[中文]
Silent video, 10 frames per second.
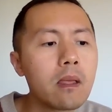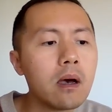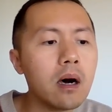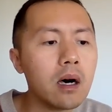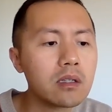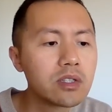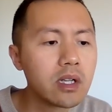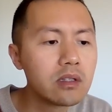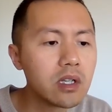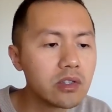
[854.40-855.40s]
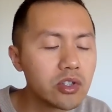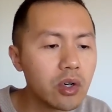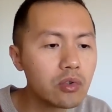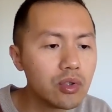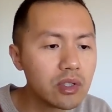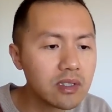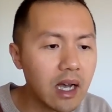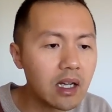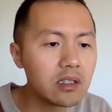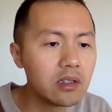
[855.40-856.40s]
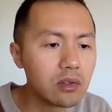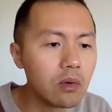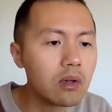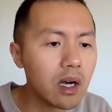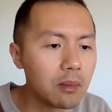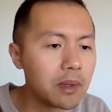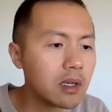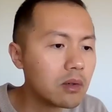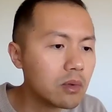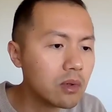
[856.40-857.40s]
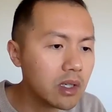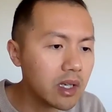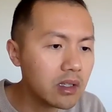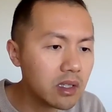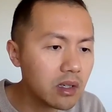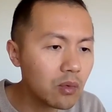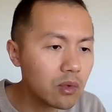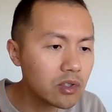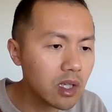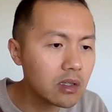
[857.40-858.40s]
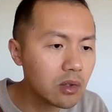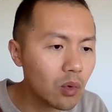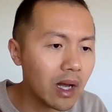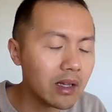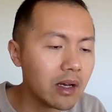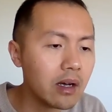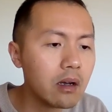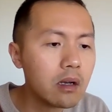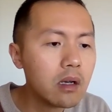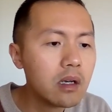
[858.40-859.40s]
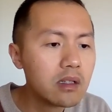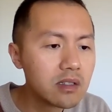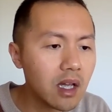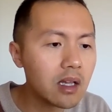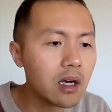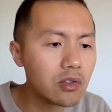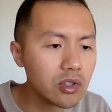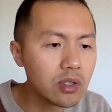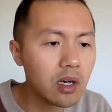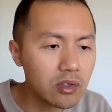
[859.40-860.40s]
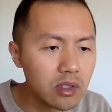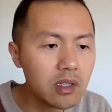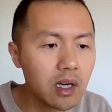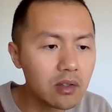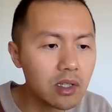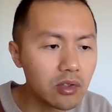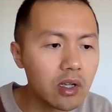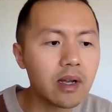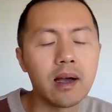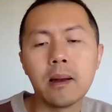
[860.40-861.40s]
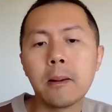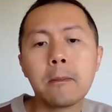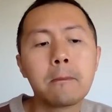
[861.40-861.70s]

啊，深圳郊区沙井、龙岗、平湖连接深莞的三号、十号、十一号线全砍了。